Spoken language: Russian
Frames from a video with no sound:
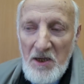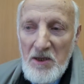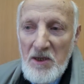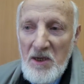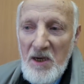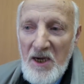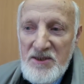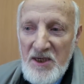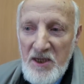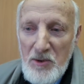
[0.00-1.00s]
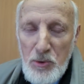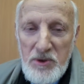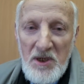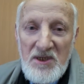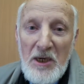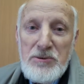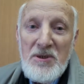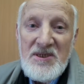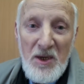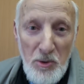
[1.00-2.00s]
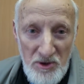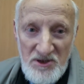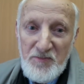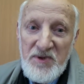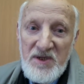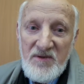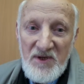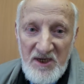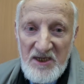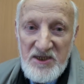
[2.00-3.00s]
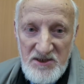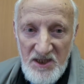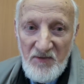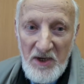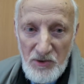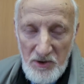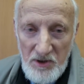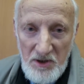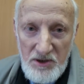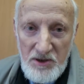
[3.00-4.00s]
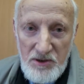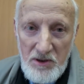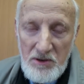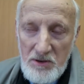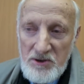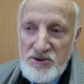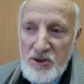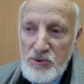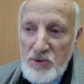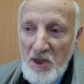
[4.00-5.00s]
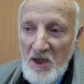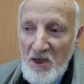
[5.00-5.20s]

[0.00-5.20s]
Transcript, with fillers: э, Андрей Кугель, который закончил перед Великой Отечественной войной этот институт.